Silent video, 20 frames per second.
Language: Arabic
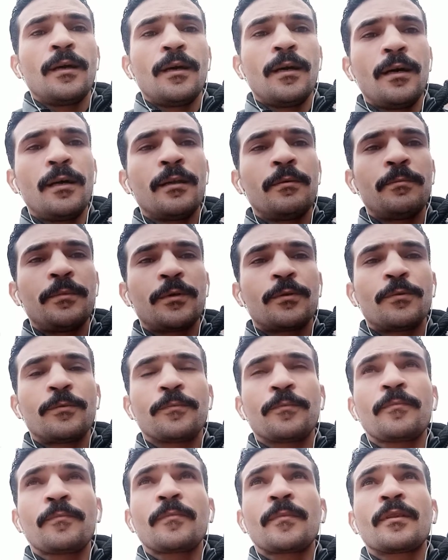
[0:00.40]
اهلا بكم
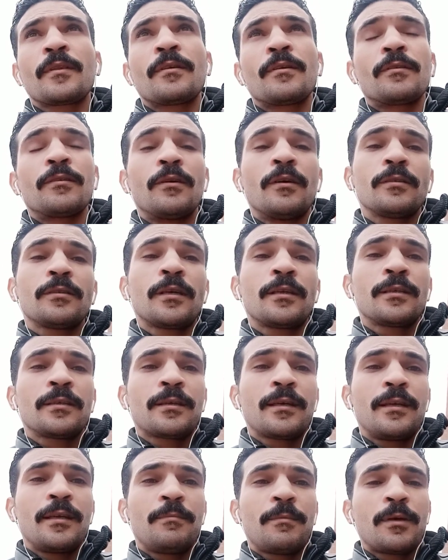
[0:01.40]
النهارده
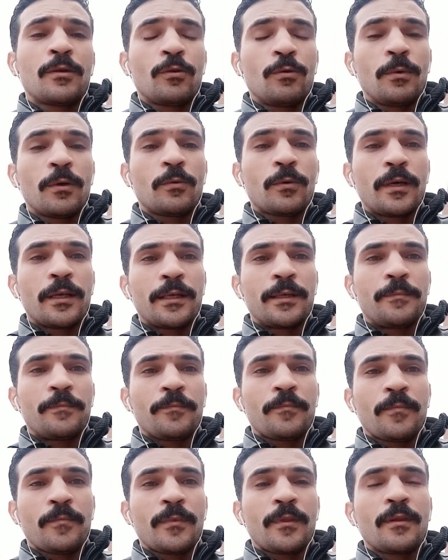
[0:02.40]
هنتكلم عن اوبر وكريم
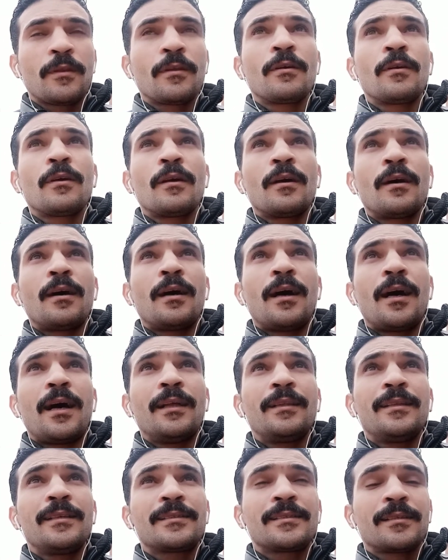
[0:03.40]

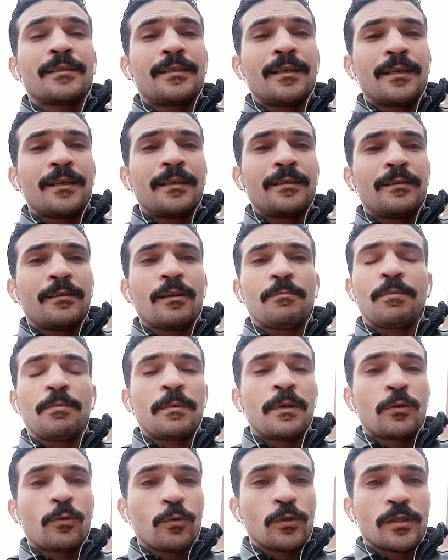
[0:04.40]
عندي استنتاج كده يا رب
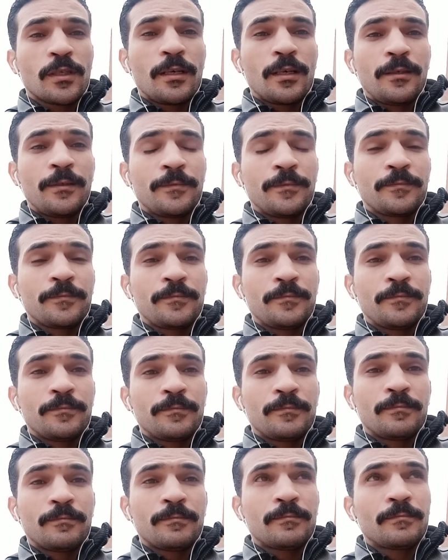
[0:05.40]
ما يكون صح
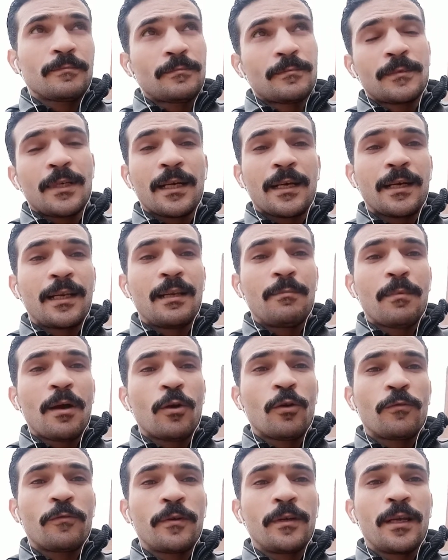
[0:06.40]
اتكلم
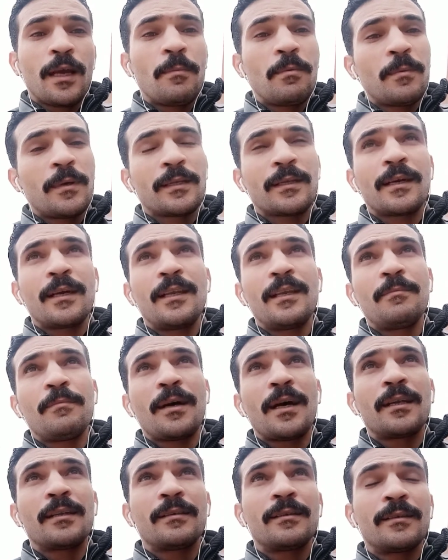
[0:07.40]
معاكم فيه قبل ما اتكلم
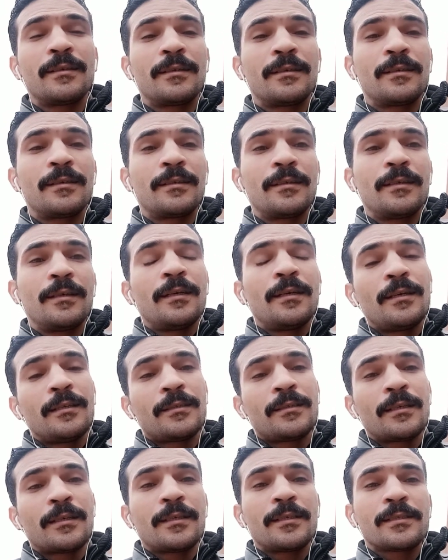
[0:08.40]
عن
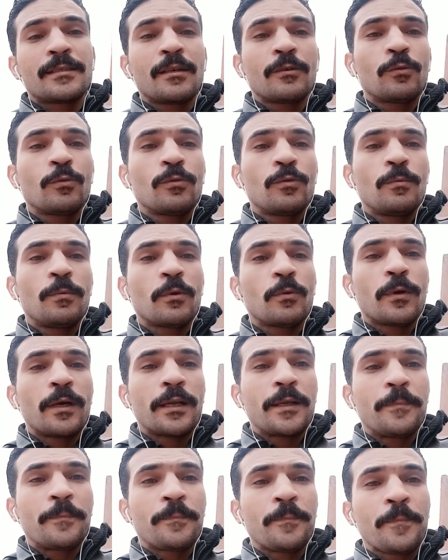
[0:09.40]
تجهيز قانون اوبر
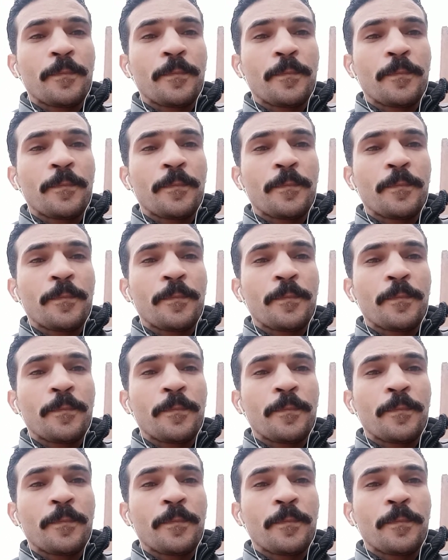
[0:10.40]
وكريم